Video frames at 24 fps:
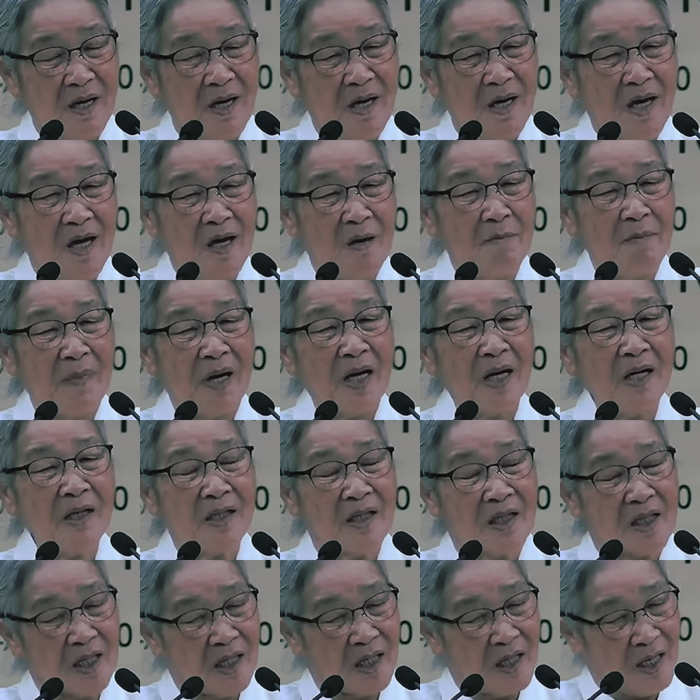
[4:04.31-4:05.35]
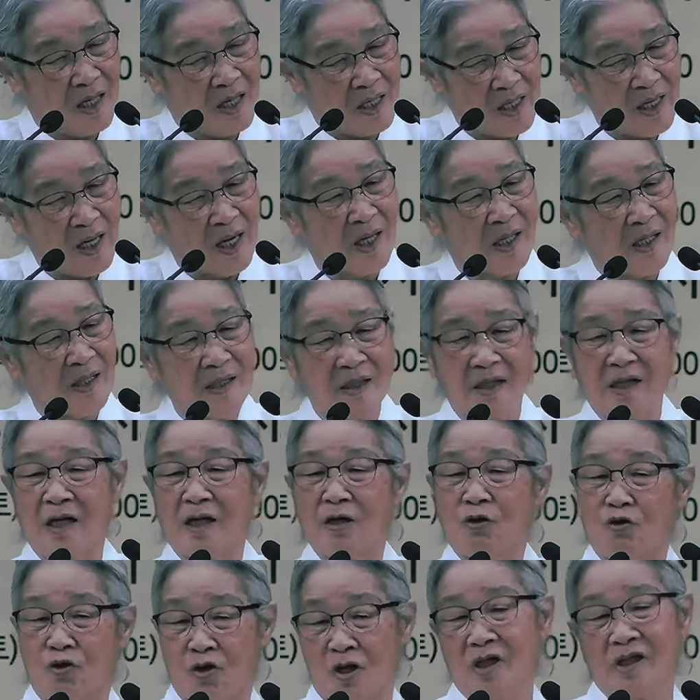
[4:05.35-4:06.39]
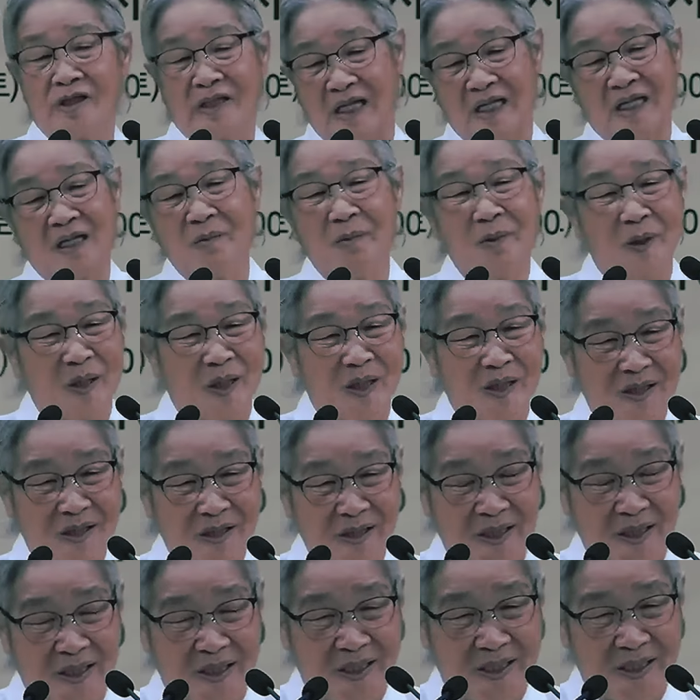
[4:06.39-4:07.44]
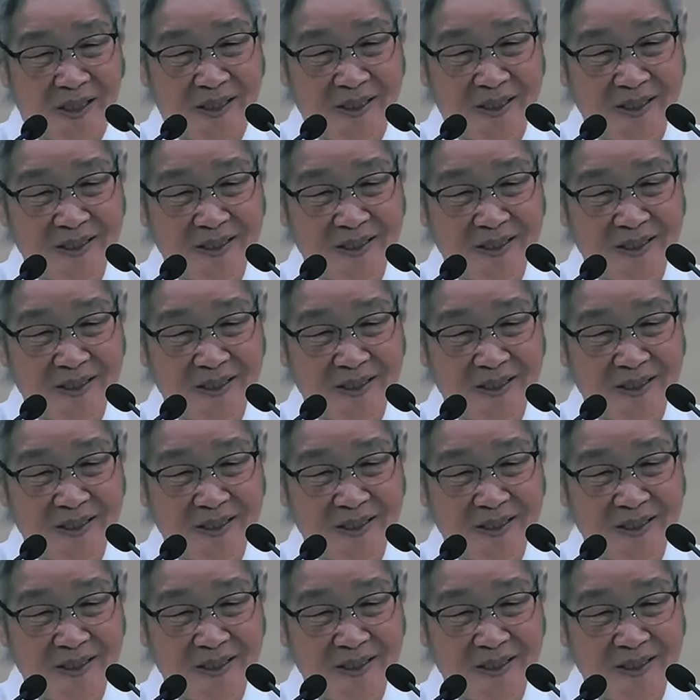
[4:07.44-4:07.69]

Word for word: 웬만하면 이게 해야 할 일에는 귀를 닫아버리지.